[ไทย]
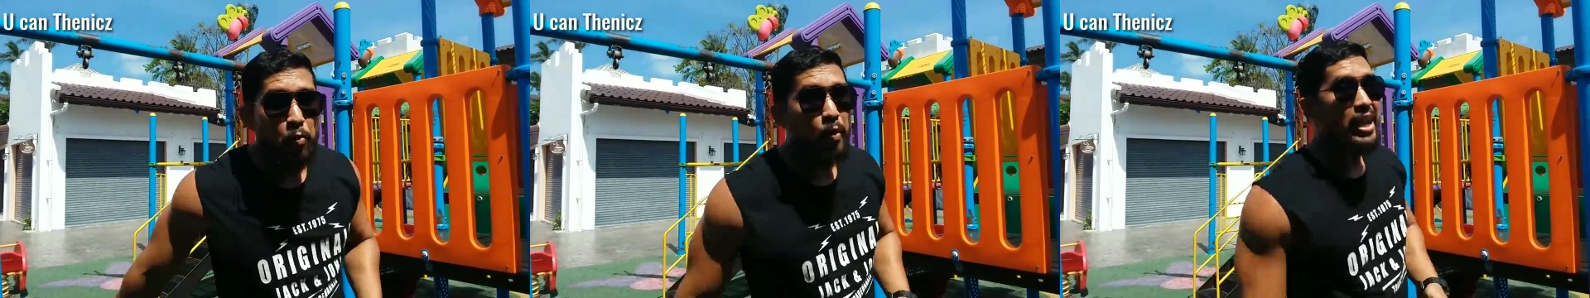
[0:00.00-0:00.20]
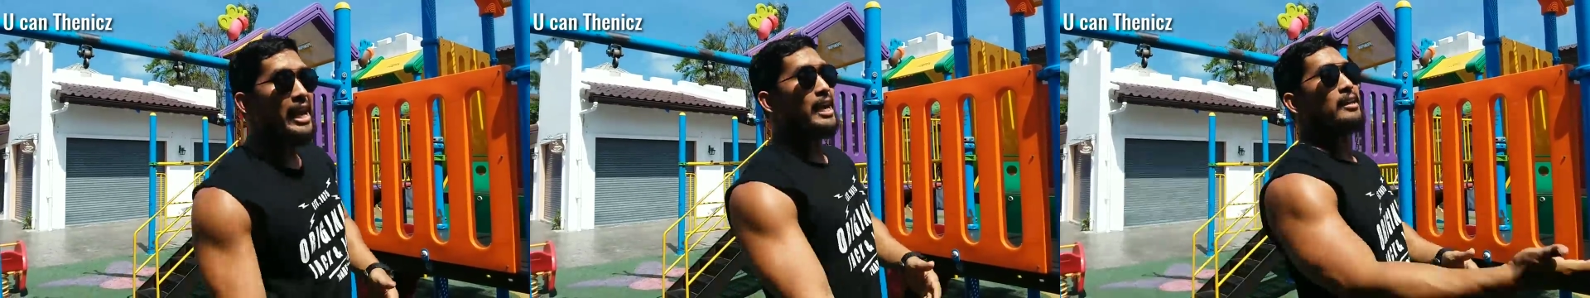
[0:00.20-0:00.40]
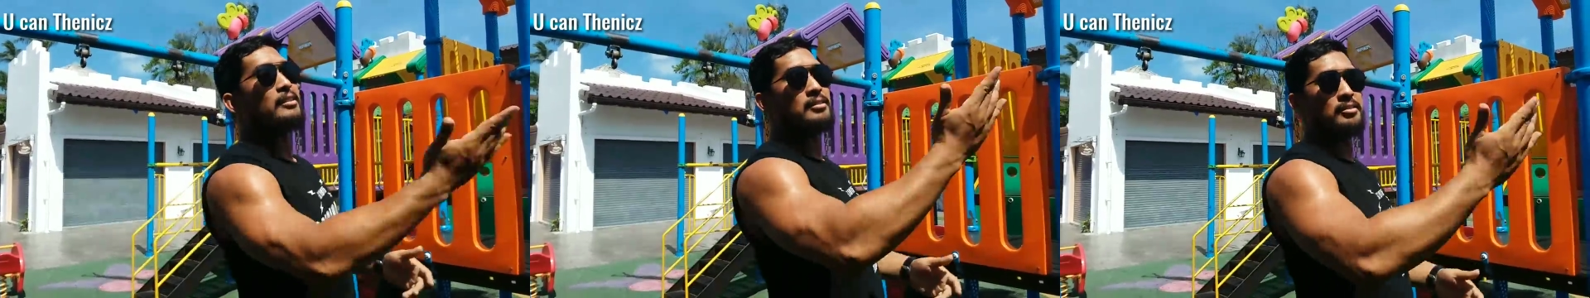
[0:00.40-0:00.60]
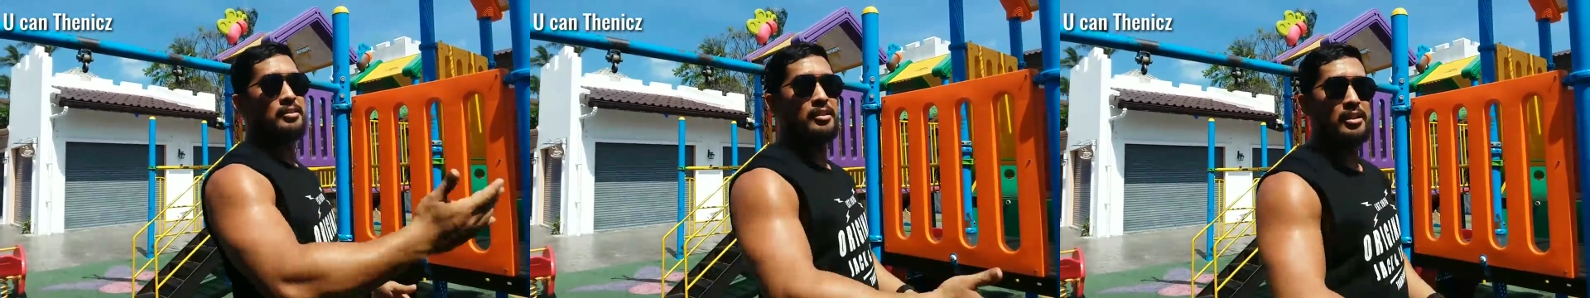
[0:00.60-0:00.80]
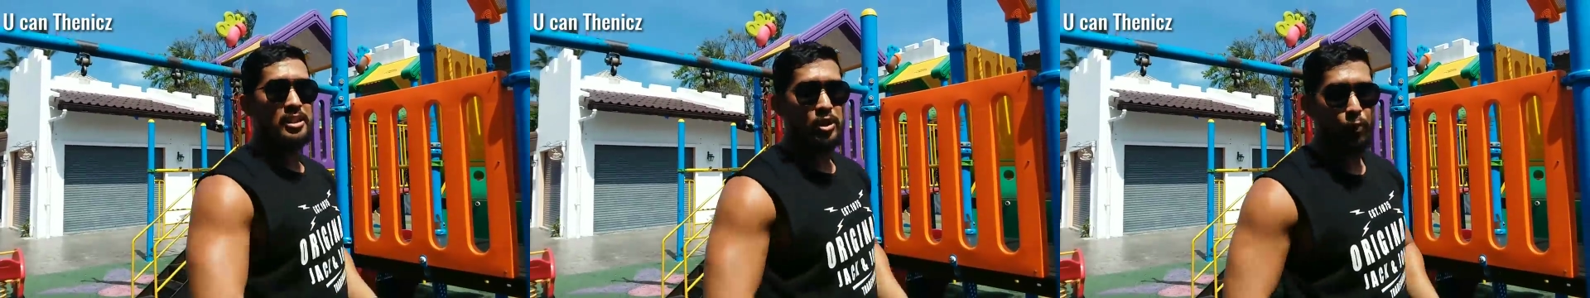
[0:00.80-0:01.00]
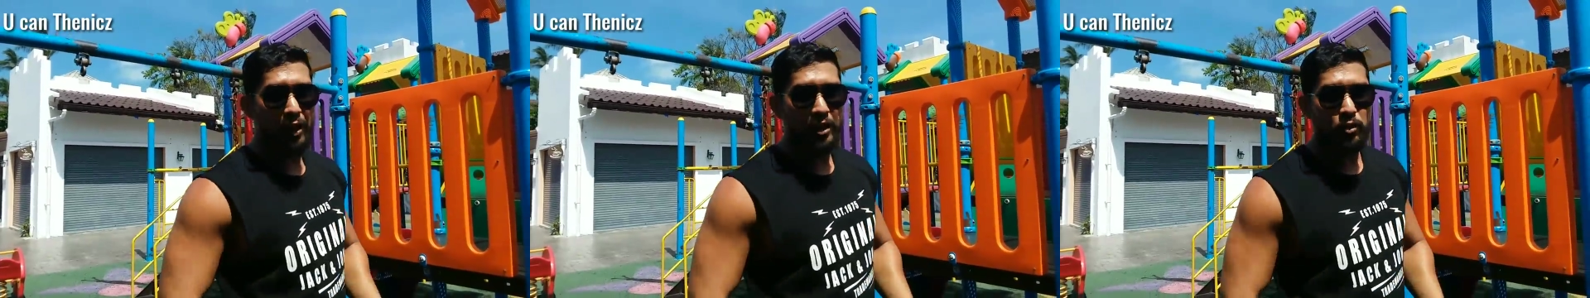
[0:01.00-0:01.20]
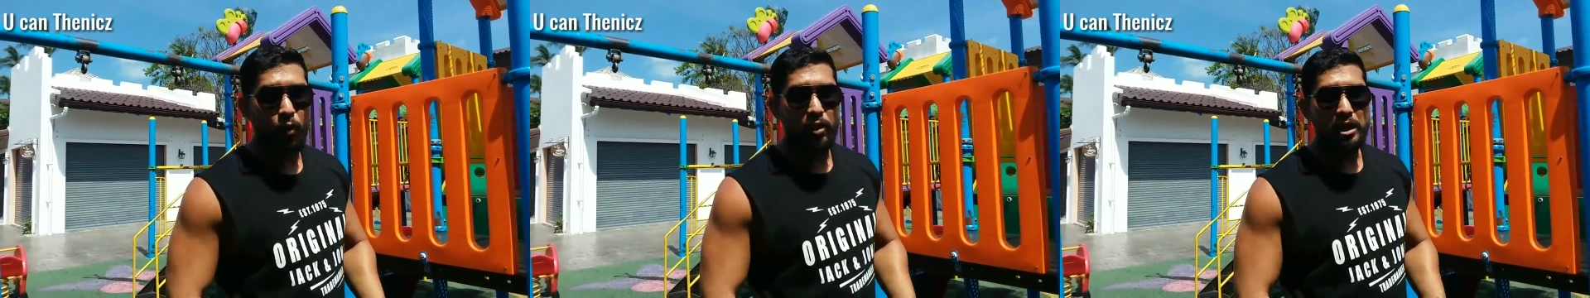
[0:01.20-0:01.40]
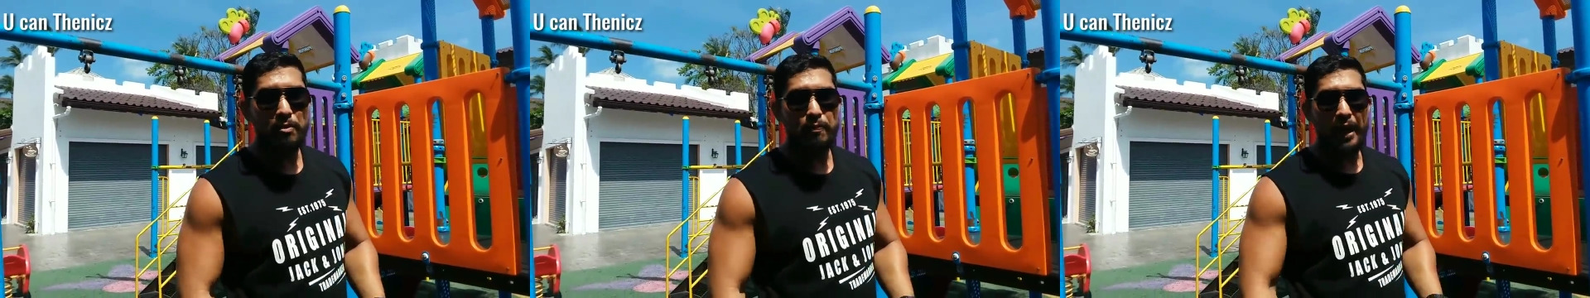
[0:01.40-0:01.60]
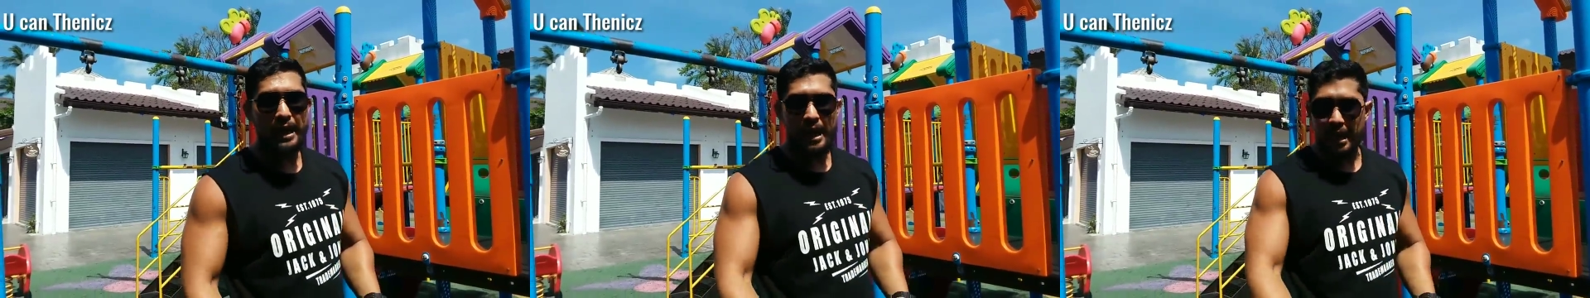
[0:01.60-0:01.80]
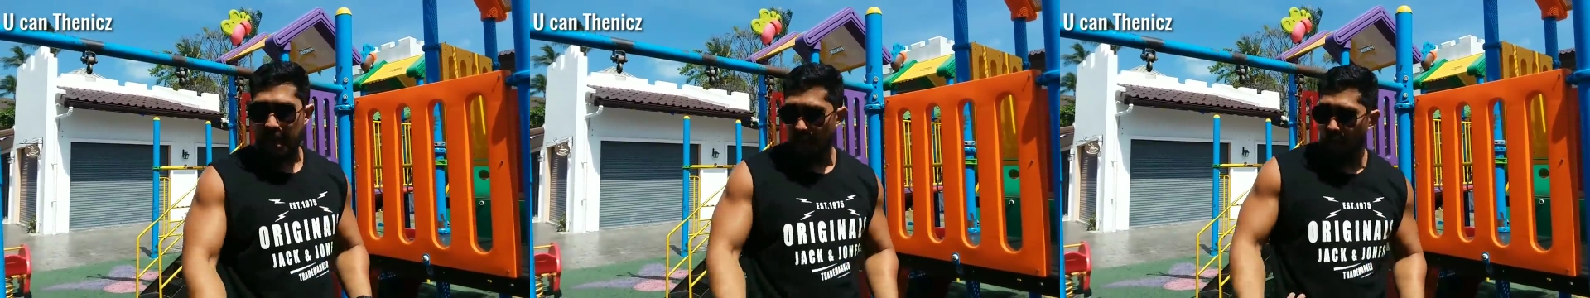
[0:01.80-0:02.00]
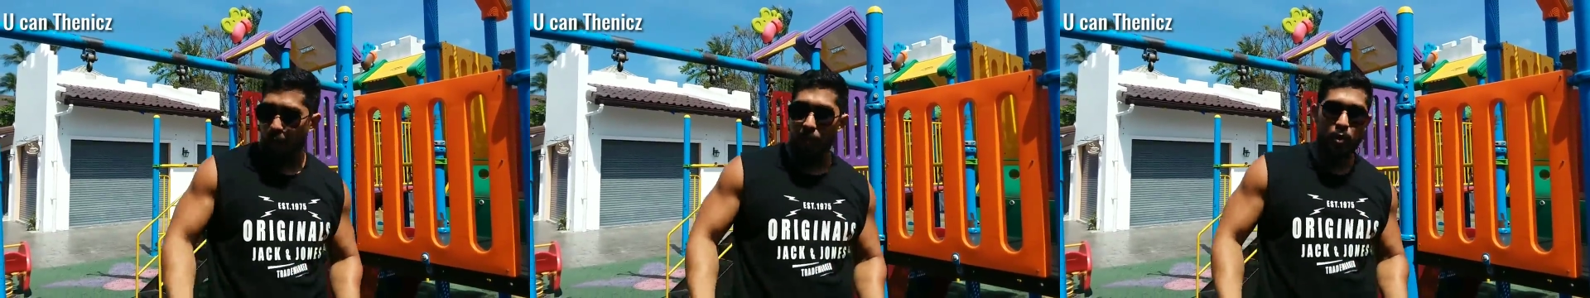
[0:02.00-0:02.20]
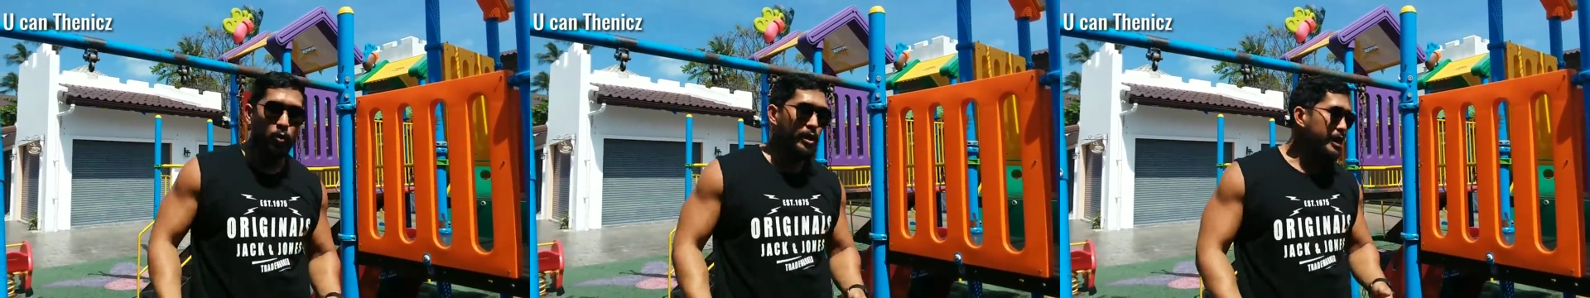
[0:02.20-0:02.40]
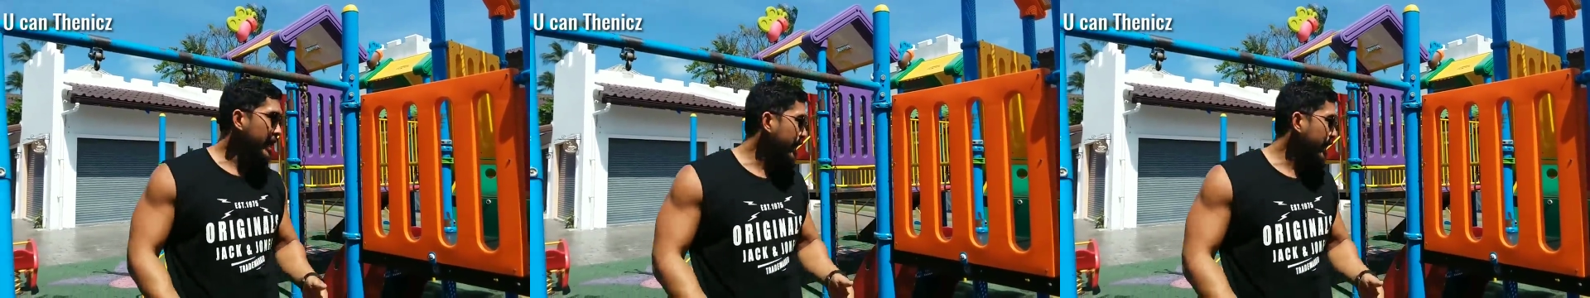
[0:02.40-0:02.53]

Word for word: เหวี่ยงสวิงตัวขึ้นไปฮะลองมาดูใก